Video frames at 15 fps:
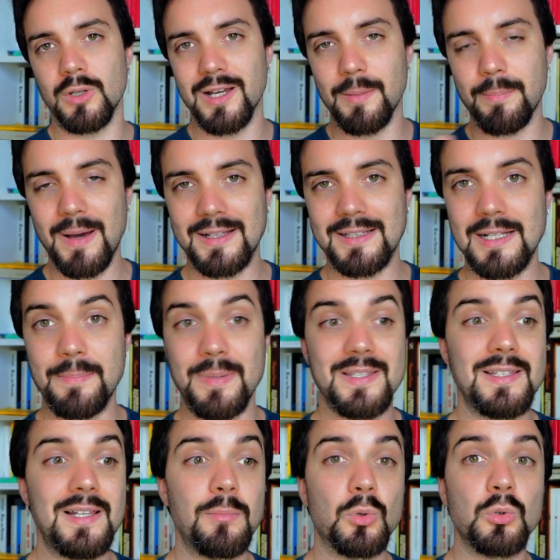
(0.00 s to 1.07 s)
in gran parte dei
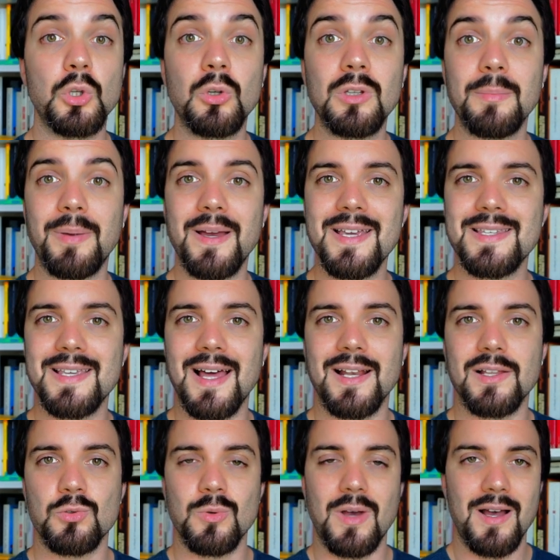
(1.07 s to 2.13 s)
paesi del mondo e ogni paese ha
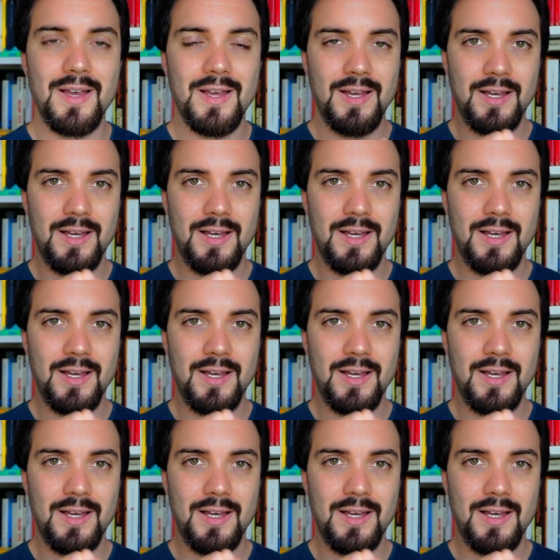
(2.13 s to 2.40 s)
la sua